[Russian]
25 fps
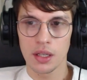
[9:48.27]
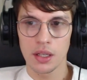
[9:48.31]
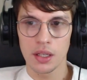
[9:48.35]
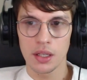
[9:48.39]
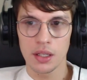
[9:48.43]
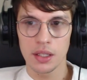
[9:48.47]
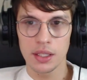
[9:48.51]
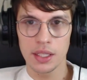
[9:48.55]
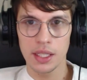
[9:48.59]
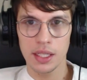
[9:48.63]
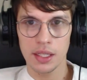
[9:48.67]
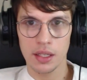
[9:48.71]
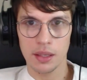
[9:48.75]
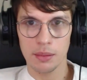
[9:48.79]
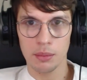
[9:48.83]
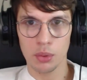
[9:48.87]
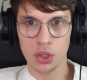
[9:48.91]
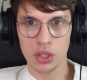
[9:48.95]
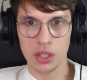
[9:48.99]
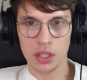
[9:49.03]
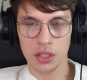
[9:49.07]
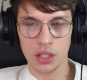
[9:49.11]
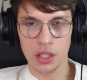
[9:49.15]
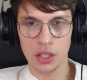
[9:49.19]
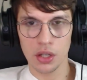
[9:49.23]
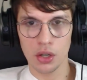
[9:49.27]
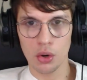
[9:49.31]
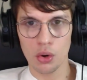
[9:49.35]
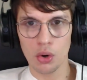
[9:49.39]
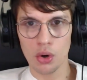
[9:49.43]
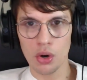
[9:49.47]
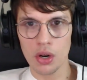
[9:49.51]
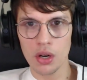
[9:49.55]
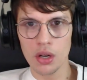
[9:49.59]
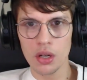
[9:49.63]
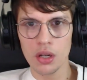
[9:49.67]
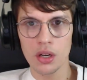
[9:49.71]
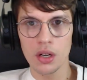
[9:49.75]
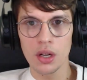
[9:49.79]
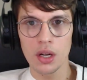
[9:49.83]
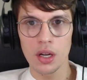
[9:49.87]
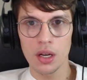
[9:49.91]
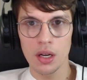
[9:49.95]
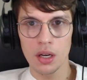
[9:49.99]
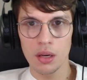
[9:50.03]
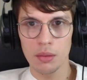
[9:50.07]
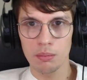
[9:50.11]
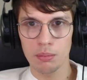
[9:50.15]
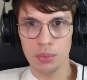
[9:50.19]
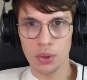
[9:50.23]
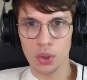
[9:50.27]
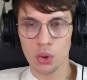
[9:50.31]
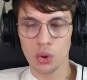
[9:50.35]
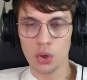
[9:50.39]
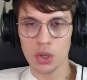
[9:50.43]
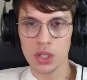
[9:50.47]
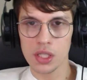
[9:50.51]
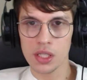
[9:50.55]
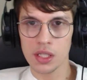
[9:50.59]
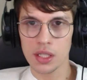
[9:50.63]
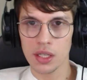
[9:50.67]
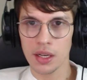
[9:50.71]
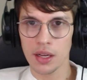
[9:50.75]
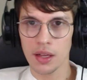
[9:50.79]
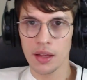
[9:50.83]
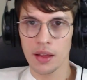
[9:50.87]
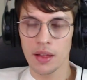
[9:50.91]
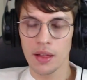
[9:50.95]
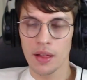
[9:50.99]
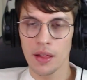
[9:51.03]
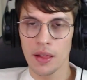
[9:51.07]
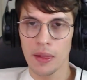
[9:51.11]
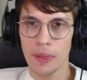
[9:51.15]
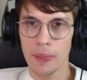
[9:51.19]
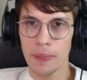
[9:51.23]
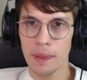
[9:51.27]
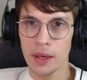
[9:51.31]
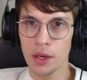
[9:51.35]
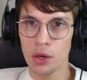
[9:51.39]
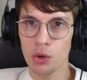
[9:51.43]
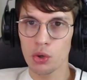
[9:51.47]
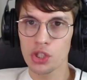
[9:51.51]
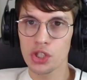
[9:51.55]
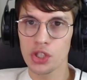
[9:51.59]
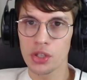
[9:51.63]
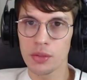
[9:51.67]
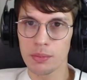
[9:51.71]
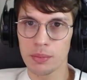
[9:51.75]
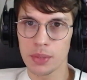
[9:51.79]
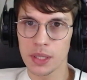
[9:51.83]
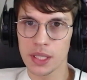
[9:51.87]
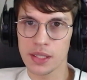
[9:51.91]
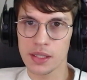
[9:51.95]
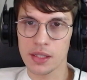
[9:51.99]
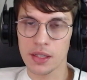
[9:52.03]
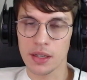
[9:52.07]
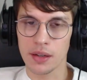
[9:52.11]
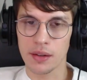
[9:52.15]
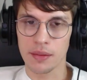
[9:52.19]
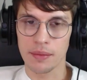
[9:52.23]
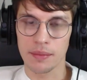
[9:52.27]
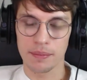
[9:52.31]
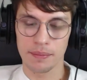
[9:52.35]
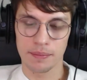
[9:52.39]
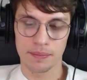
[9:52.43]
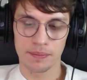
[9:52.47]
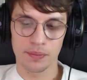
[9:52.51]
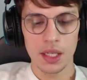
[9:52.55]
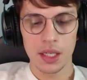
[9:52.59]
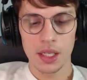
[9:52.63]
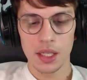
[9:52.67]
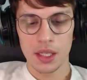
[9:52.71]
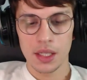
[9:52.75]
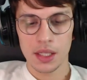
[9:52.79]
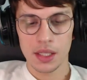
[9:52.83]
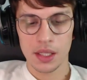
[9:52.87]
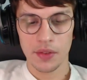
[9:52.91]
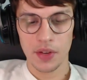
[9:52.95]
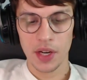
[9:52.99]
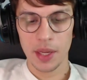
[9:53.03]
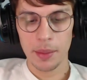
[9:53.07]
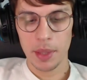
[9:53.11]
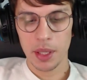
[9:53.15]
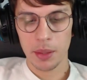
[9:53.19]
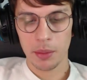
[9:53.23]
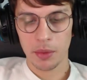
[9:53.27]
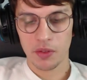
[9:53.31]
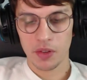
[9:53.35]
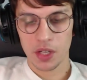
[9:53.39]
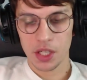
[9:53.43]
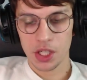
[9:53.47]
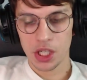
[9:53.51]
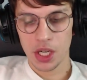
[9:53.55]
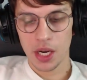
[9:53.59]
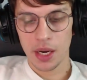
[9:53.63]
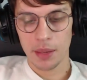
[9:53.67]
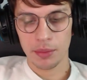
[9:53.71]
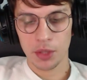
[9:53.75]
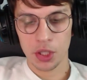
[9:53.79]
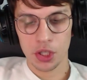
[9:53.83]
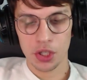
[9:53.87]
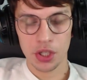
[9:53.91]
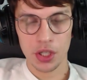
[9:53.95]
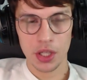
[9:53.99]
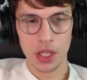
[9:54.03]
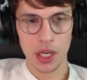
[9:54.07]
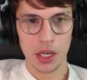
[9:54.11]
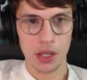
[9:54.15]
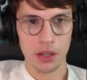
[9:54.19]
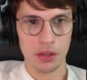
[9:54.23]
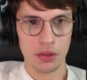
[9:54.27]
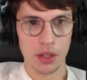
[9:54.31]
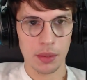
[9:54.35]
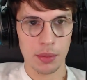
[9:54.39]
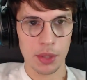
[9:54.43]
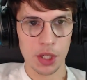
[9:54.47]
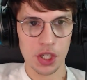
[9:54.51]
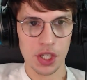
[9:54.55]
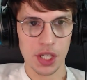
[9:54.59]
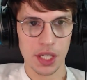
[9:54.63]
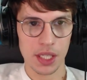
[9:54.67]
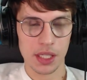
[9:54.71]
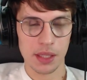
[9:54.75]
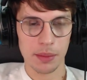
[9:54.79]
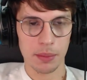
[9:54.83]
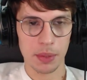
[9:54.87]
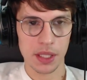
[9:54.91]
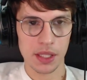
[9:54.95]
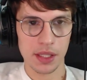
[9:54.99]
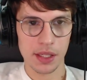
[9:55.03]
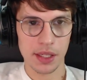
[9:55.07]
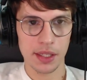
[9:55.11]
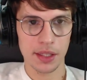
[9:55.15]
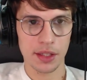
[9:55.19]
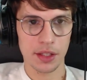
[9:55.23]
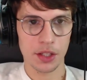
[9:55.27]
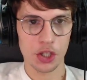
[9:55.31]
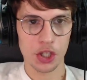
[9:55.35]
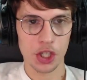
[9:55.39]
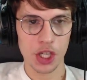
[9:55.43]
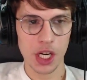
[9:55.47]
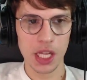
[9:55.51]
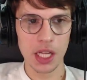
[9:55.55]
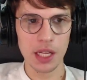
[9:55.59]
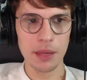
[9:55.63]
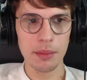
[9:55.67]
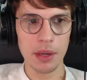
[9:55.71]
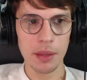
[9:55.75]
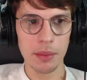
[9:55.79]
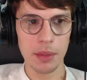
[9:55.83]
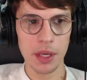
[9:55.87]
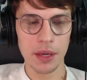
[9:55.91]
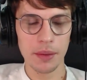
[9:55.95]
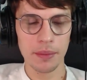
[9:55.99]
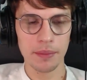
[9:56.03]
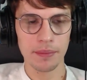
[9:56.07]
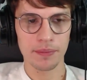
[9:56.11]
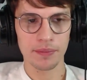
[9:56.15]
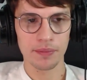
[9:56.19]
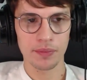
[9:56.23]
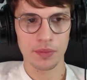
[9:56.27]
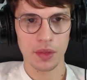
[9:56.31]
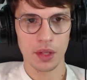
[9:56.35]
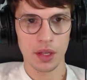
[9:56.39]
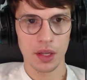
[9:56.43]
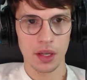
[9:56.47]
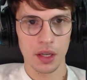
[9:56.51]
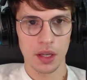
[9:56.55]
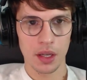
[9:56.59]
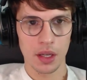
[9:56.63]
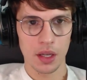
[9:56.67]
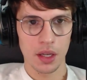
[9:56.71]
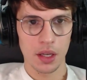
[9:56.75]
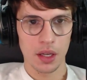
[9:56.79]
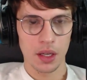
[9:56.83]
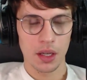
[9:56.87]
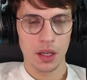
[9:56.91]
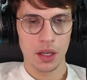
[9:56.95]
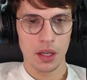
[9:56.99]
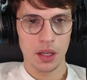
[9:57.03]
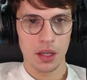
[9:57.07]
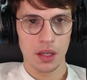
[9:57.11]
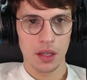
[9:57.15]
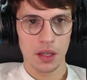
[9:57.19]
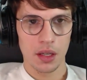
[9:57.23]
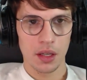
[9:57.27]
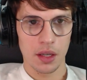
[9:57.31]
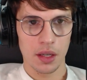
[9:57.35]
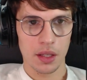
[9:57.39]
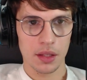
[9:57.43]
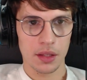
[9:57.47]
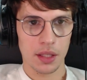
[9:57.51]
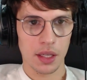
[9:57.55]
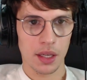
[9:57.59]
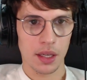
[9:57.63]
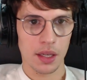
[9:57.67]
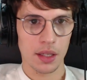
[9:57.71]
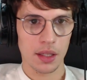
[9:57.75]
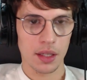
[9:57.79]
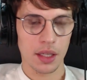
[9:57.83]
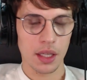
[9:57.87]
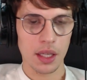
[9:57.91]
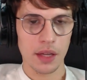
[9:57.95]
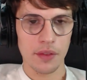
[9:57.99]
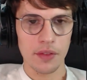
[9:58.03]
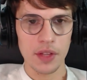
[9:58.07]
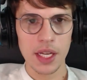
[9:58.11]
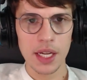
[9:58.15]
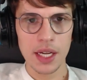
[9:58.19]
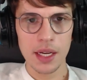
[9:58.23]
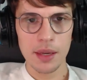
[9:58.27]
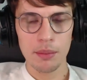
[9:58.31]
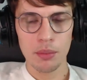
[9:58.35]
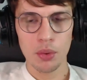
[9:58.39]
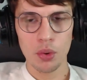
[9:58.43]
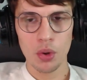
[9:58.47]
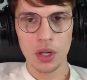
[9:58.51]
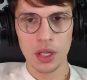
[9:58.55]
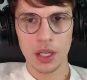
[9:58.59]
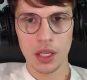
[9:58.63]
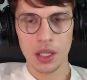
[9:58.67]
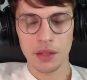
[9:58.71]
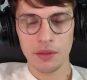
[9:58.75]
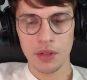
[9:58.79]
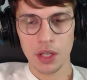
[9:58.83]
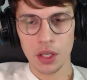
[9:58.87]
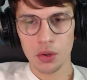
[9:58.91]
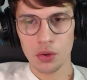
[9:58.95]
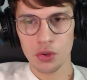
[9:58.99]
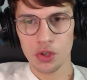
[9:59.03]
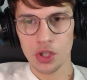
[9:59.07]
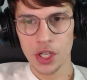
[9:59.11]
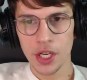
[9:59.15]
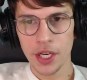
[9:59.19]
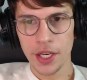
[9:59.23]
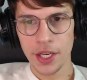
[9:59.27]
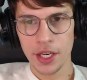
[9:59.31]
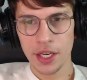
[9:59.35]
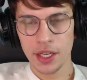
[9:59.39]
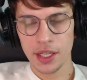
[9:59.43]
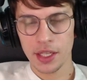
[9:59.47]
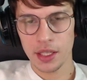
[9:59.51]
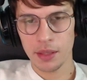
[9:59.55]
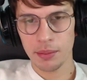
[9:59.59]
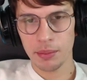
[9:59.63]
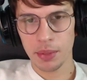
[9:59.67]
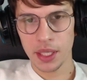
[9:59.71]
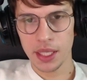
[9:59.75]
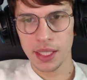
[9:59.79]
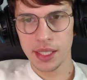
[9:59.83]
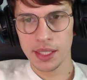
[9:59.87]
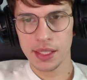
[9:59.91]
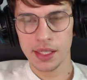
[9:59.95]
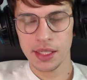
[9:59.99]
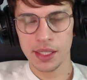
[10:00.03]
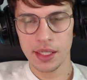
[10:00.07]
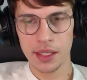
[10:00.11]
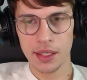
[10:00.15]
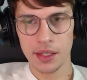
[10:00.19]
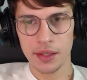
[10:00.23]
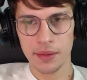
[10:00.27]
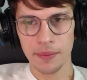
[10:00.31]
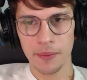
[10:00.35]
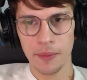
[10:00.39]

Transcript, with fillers: Ей работать легко, просто и очень быстро – со временем к врачам начинают обращаться пациенты с жалобами. Это головная боль, головокружение, депрессии,